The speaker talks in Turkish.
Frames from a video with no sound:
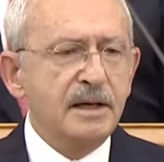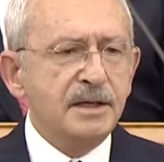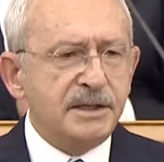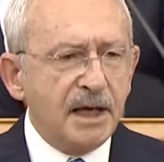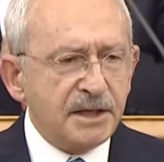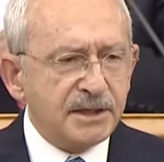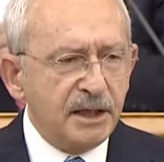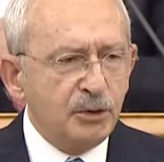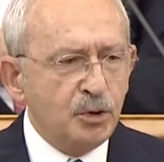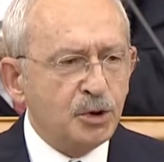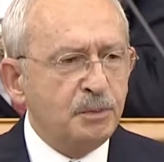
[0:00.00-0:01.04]

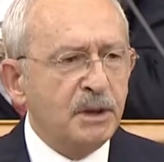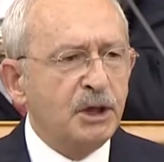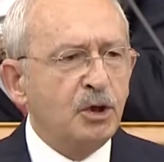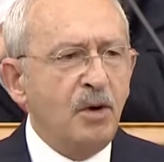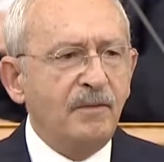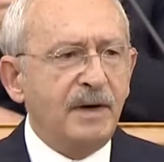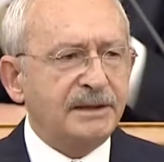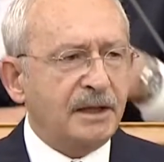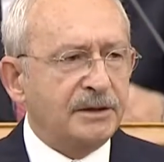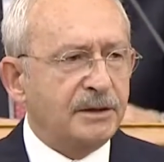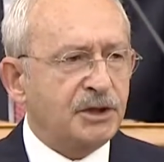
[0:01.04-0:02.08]
83 milyon
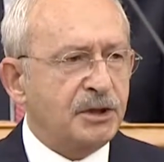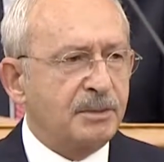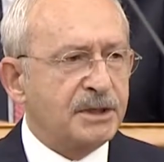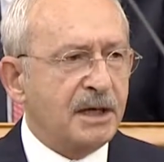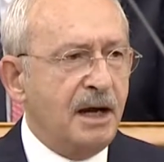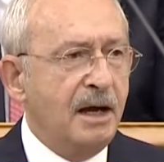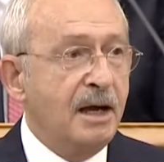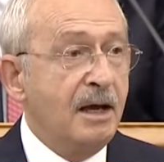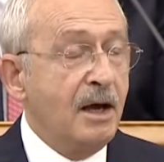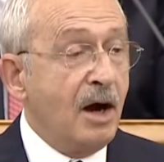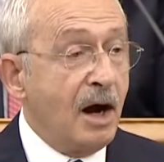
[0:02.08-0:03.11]
vatandaşımıza
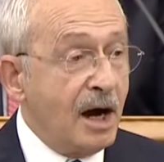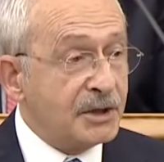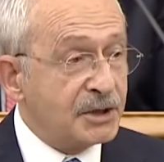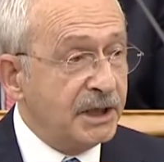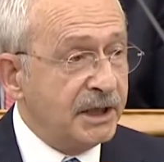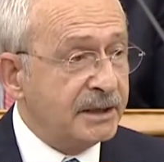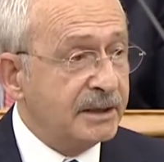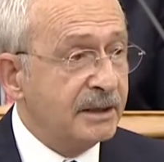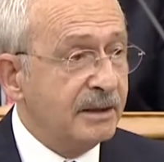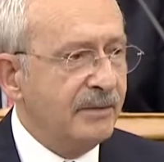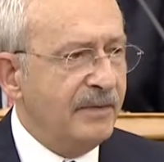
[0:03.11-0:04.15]
açık
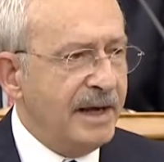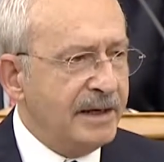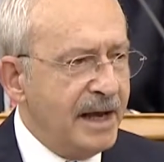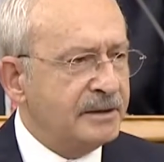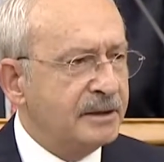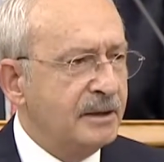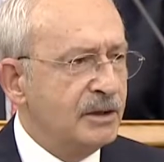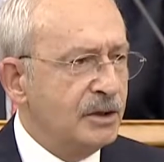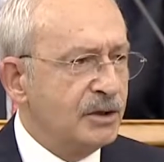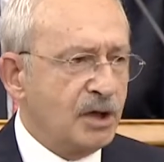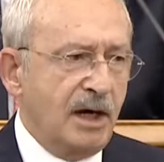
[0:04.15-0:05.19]
ve net
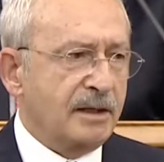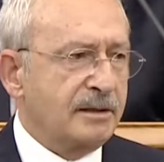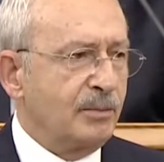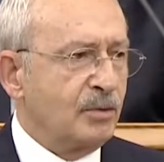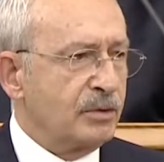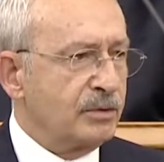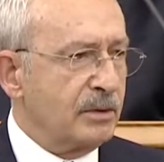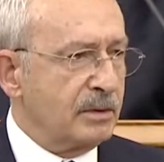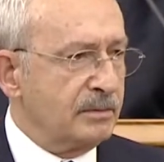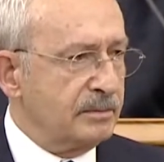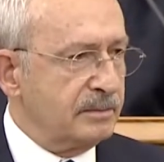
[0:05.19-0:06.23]
çağrıda
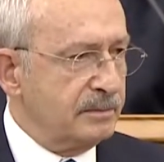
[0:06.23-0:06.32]
bulunuyorum.